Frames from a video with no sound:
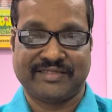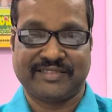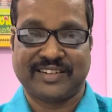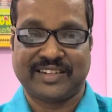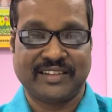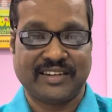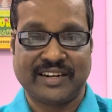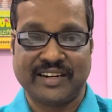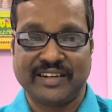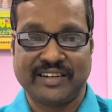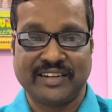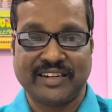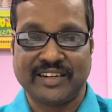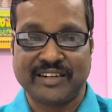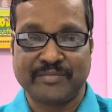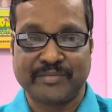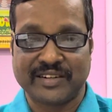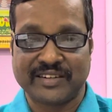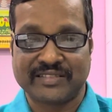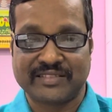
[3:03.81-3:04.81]
அதை நான்
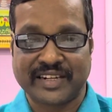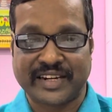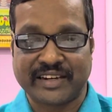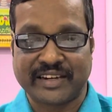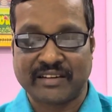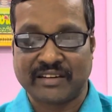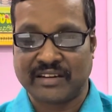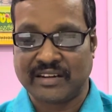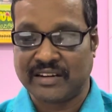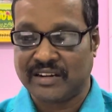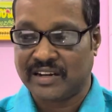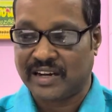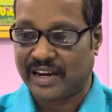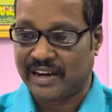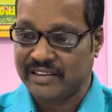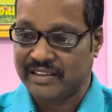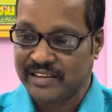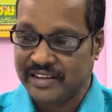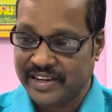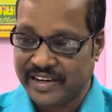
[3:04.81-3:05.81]
இல்லைன்னு மறுக்கல
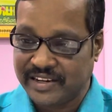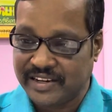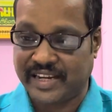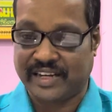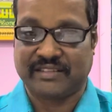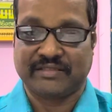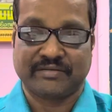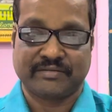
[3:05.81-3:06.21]
அது என்ன